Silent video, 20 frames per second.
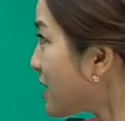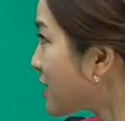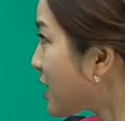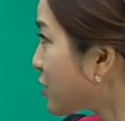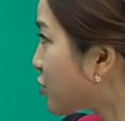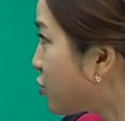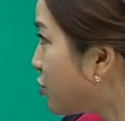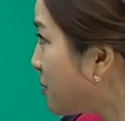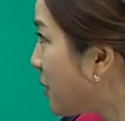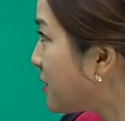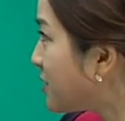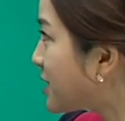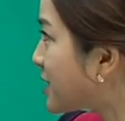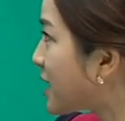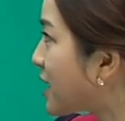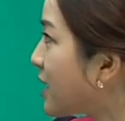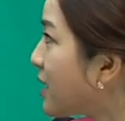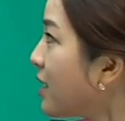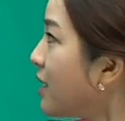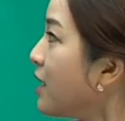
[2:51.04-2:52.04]
자, 두
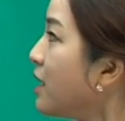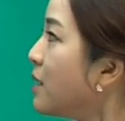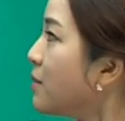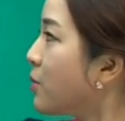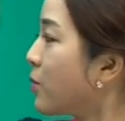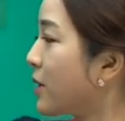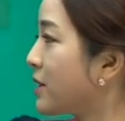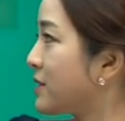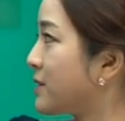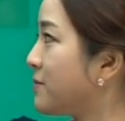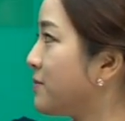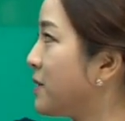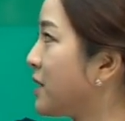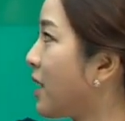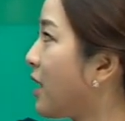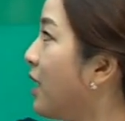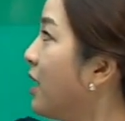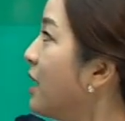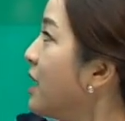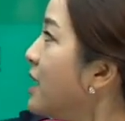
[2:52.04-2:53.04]
번째
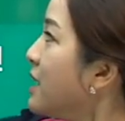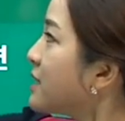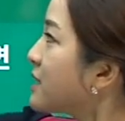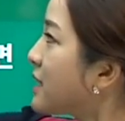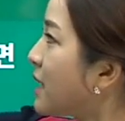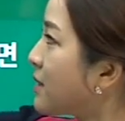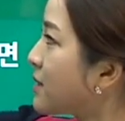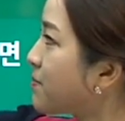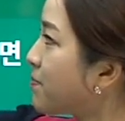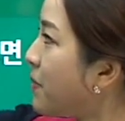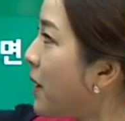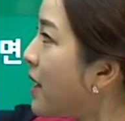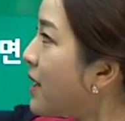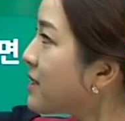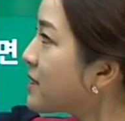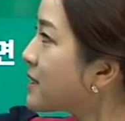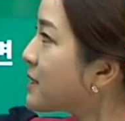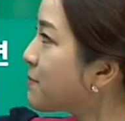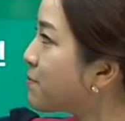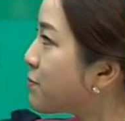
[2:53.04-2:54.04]
보겠습니다. 자,
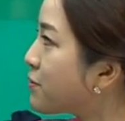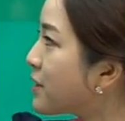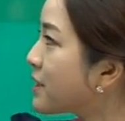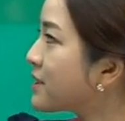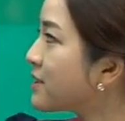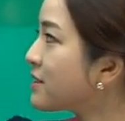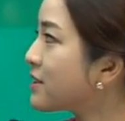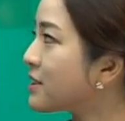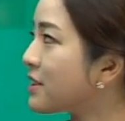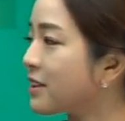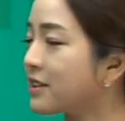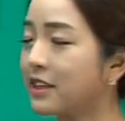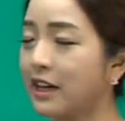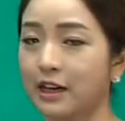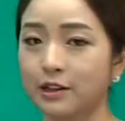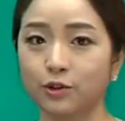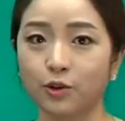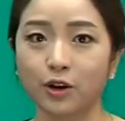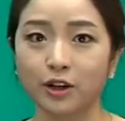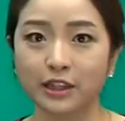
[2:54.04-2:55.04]
past present라는
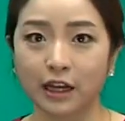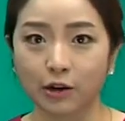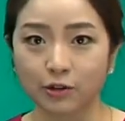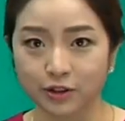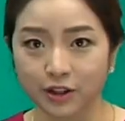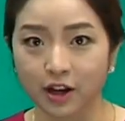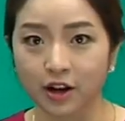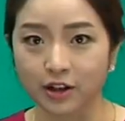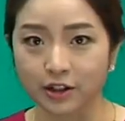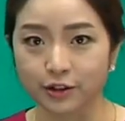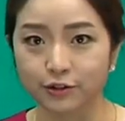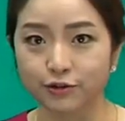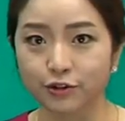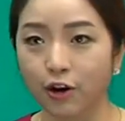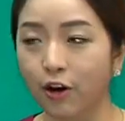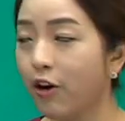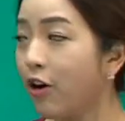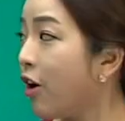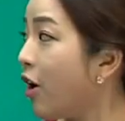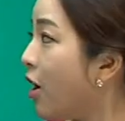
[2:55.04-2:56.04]
단어가 나올 때가
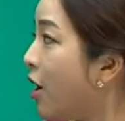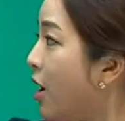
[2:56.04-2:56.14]
있고요.